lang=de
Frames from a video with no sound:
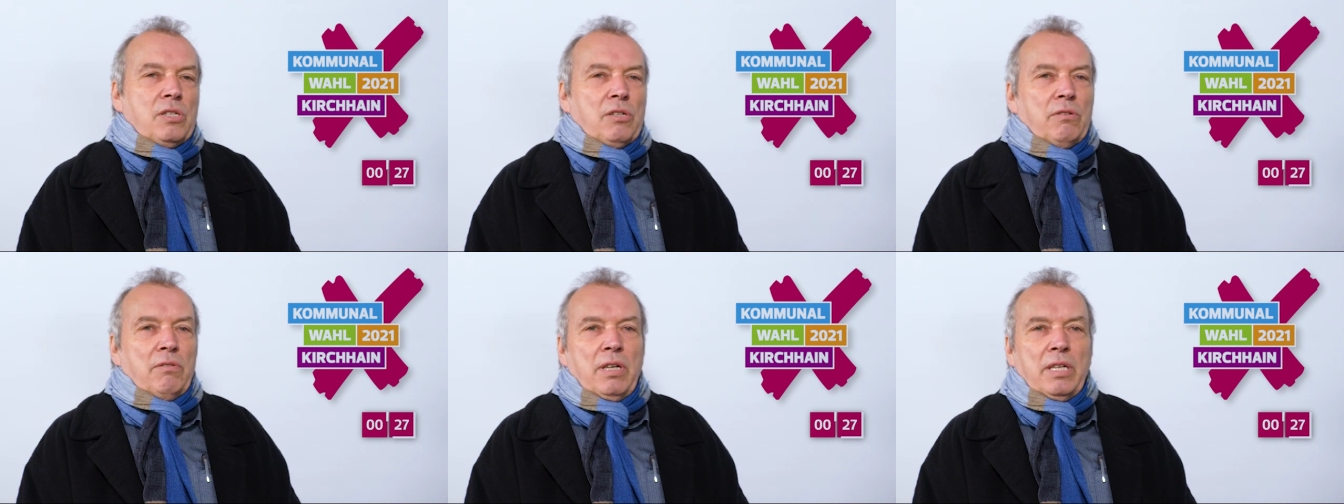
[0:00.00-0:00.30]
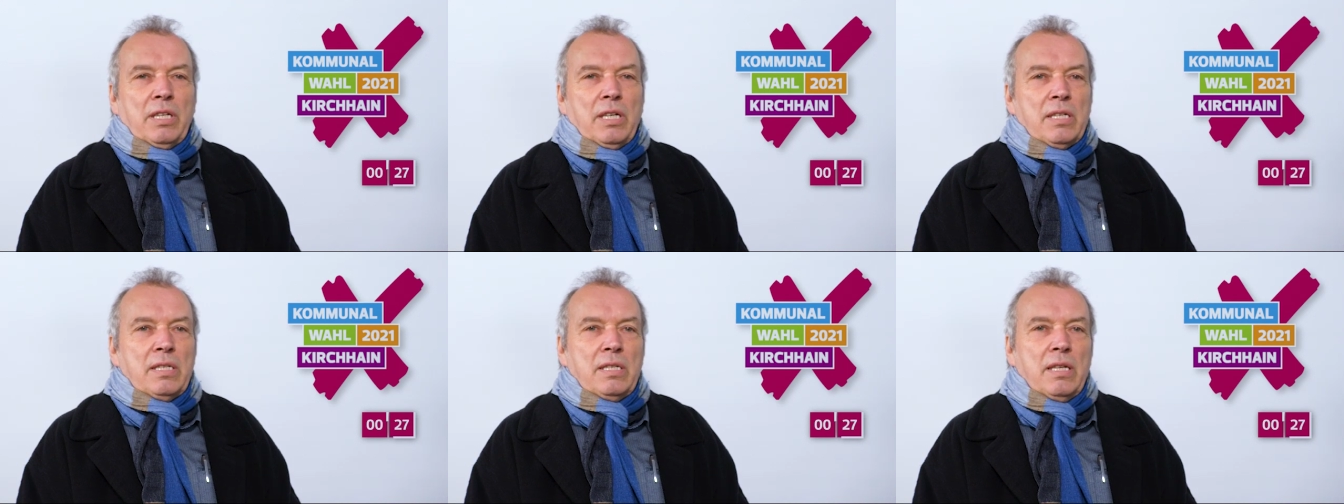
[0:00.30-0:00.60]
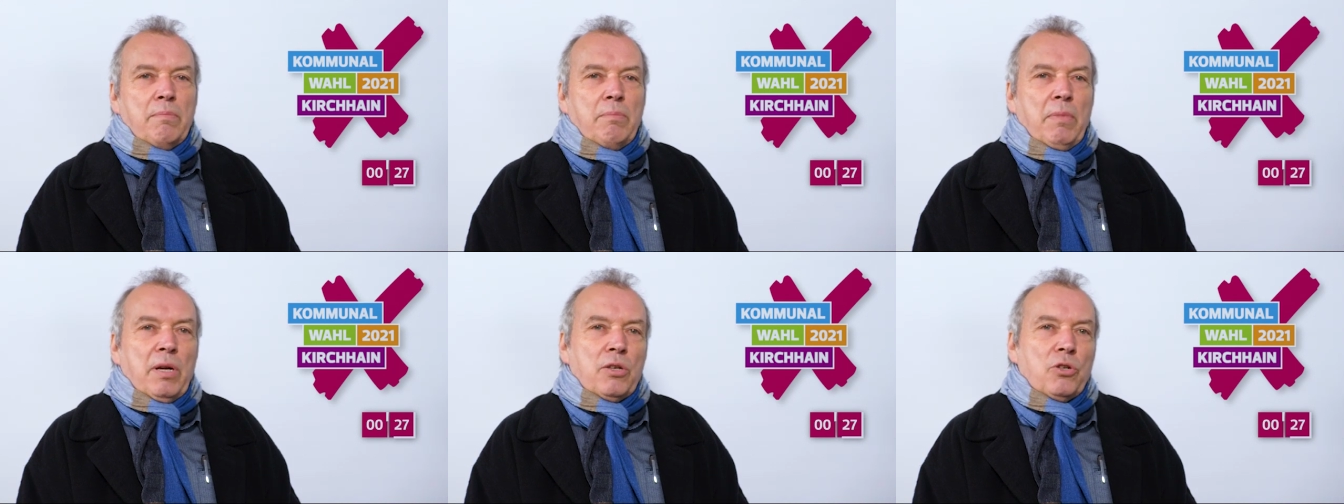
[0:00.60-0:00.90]
Sorry, das ist
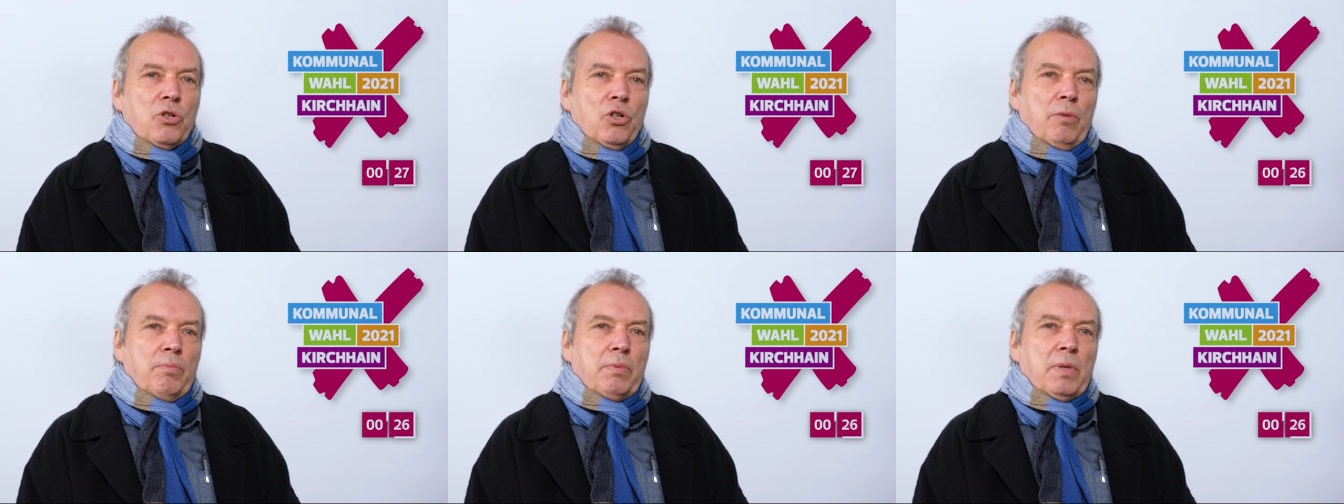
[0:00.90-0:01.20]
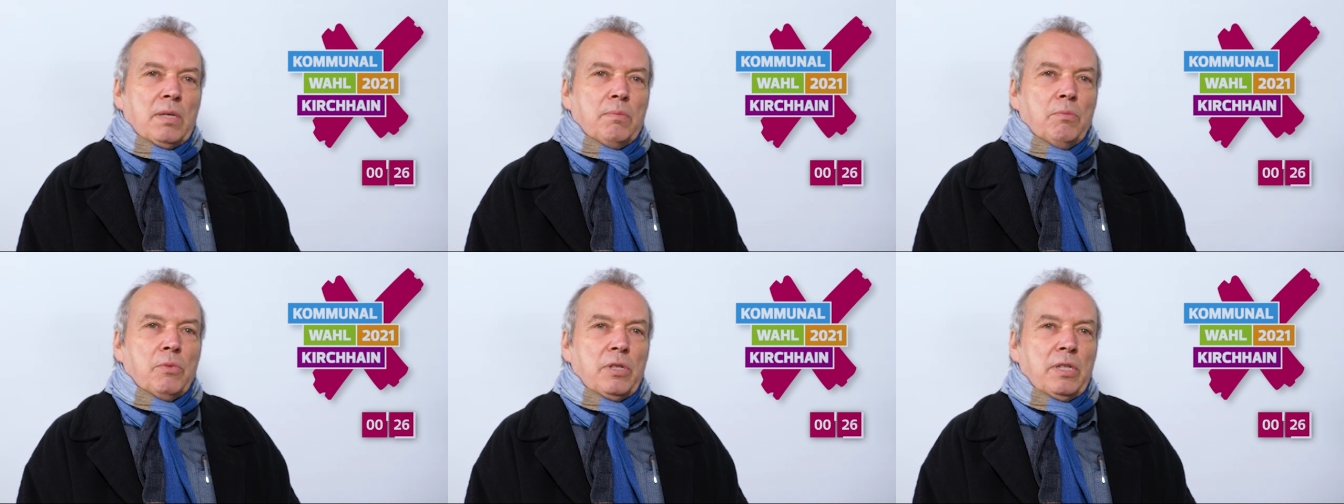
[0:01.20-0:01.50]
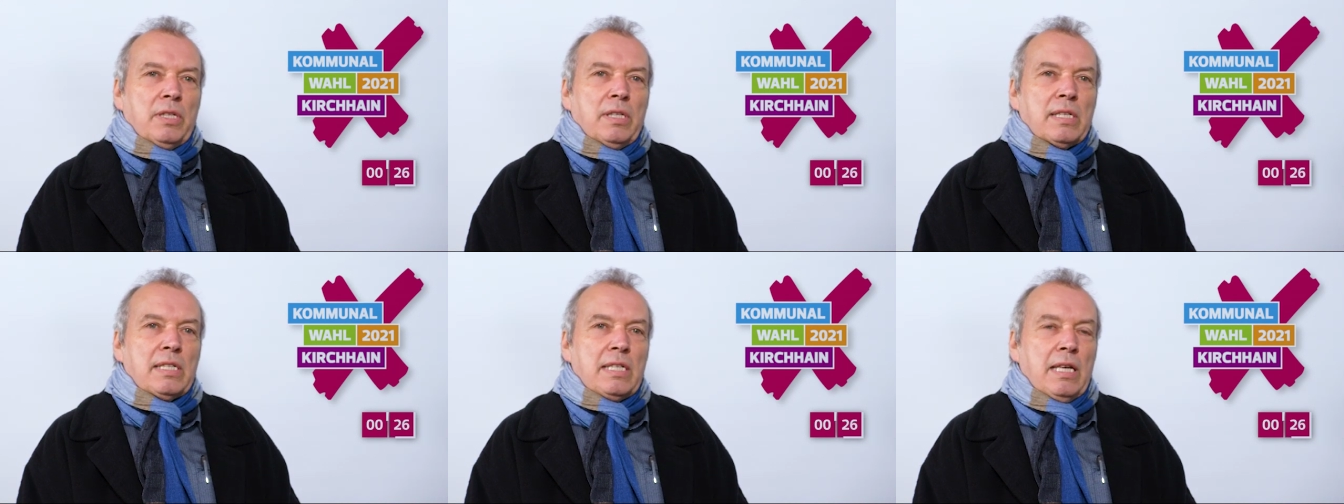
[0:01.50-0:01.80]
nicht mein Job, das muss
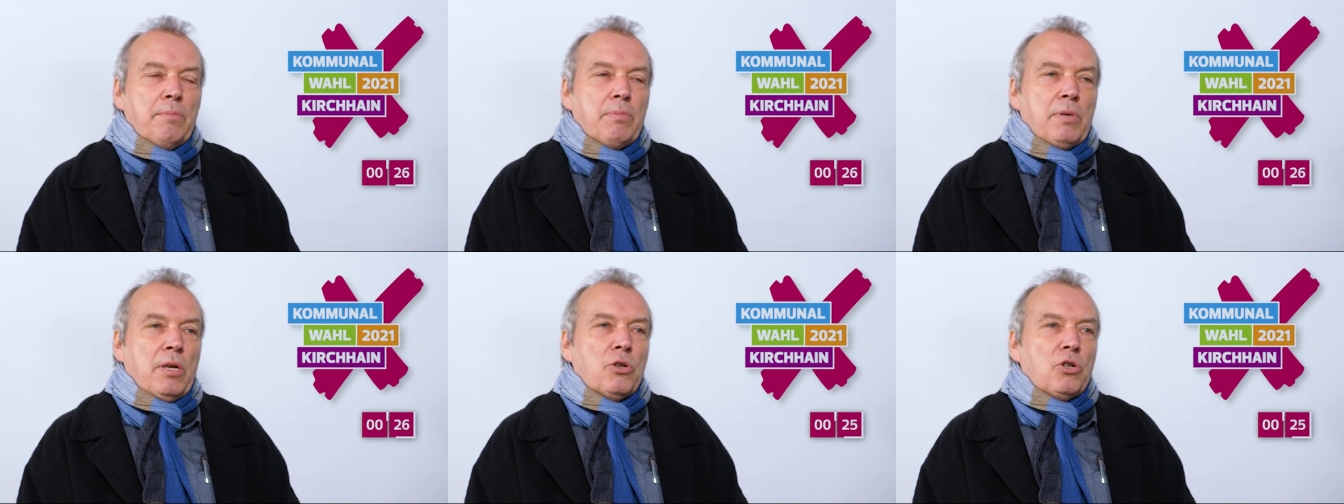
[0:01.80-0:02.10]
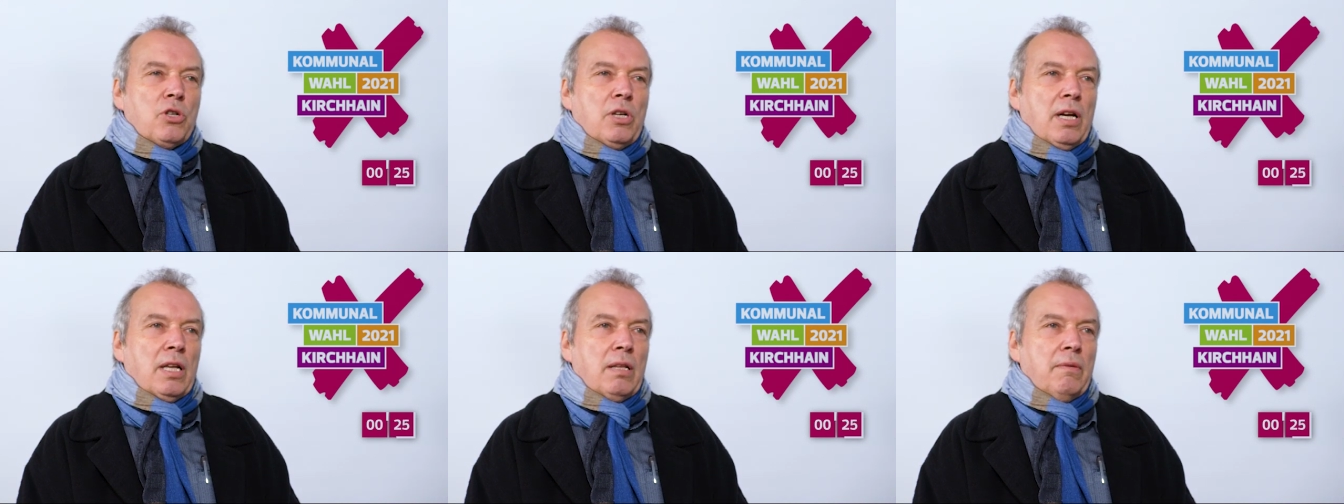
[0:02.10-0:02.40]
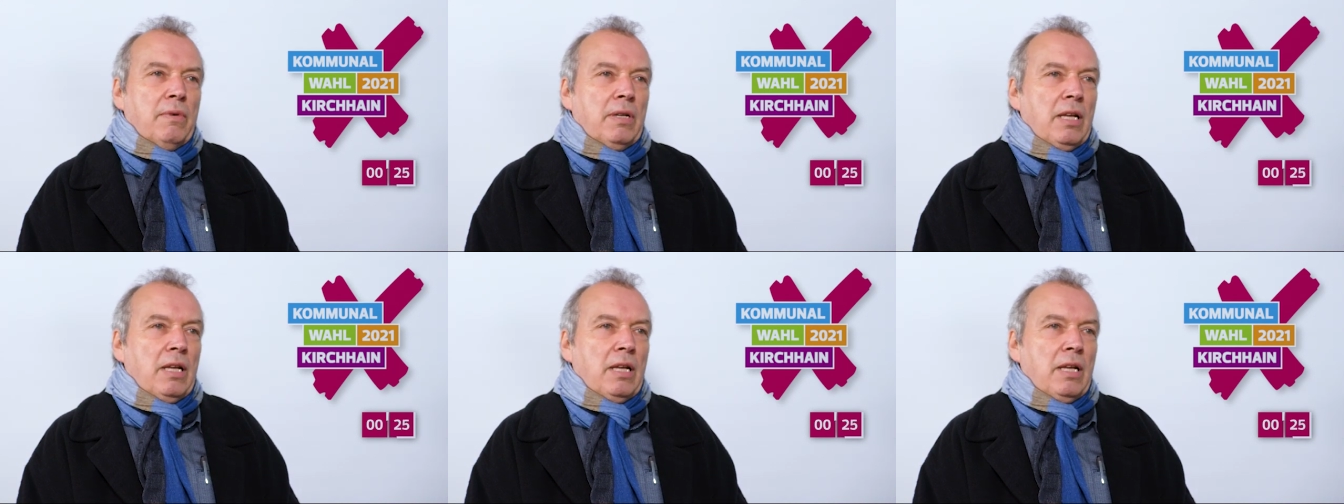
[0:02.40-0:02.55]
jeder selbst entscheiden.